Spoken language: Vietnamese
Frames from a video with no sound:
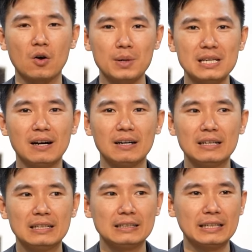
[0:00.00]
Còn bây giờ
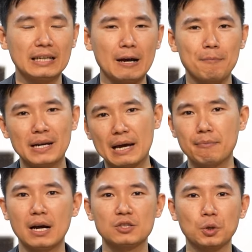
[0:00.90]
thì bên
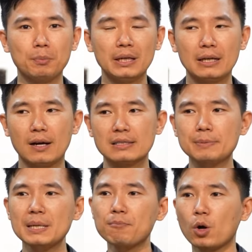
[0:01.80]
em chuẩn bị
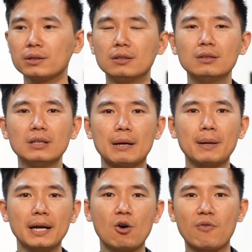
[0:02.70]
sắp xếp mọi thứ để
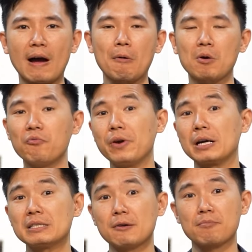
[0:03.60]
bắt đầu vào công
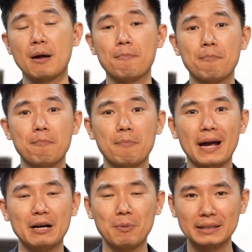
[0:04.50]
việc trong năm
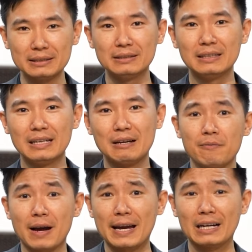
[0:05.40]
2024,
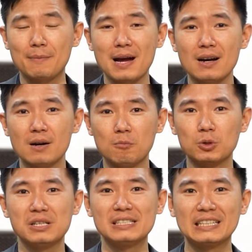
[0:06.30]
và hẹn các bác ở
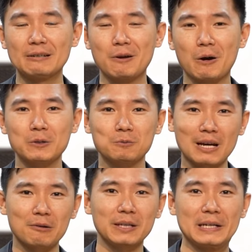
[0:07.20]
một chương trình nào đó chúng
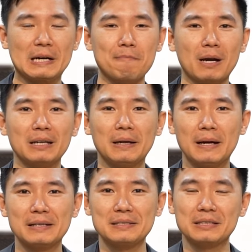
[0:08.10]
ta có thể được gặp mặt
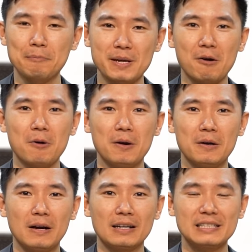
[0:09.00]
trực tiếp nhau.
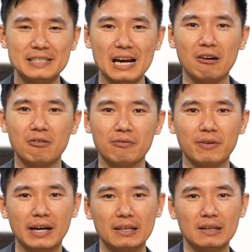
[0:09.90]
Xin chào
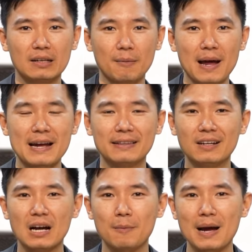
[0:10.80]
và hẹn gặp lại
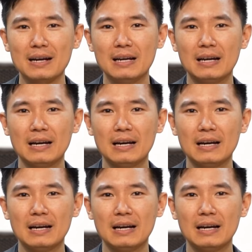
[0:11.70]
tất cả các bác